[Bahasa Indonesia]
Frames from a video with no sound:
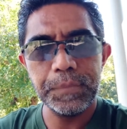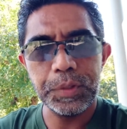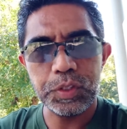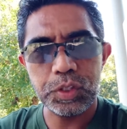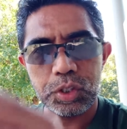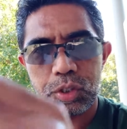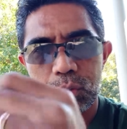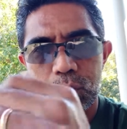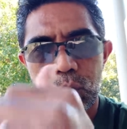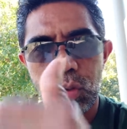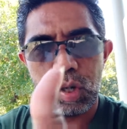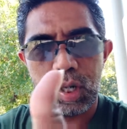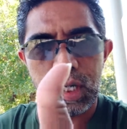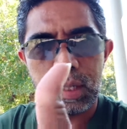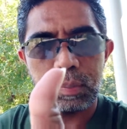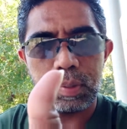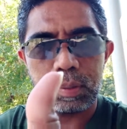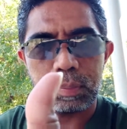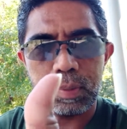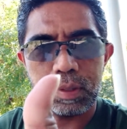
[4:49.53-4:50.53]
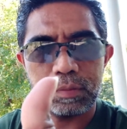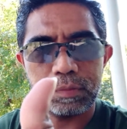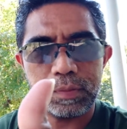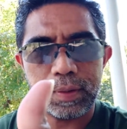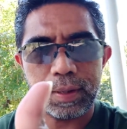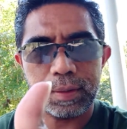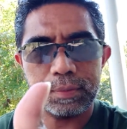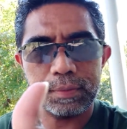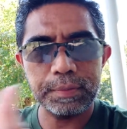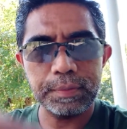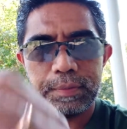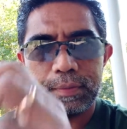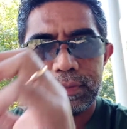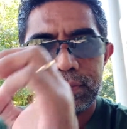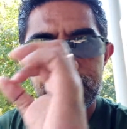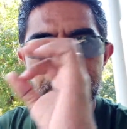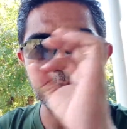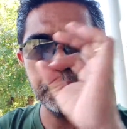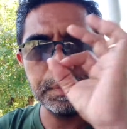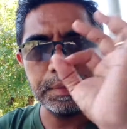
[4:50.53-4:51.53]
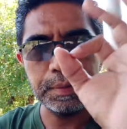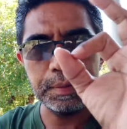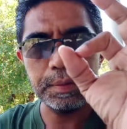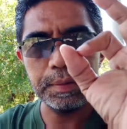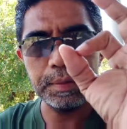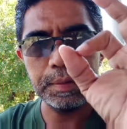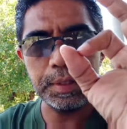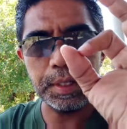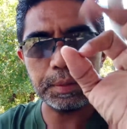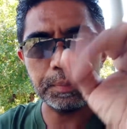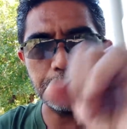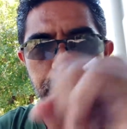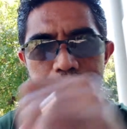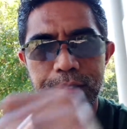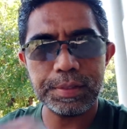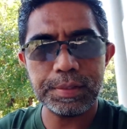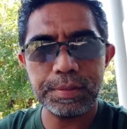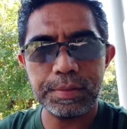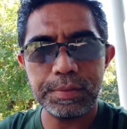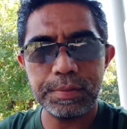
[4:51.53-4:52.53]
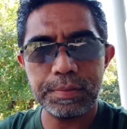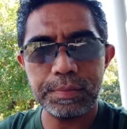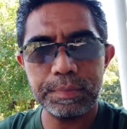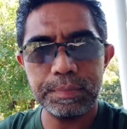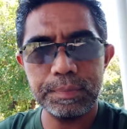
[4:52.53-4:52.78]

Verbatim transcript: Semoga bermanfaat. God bless.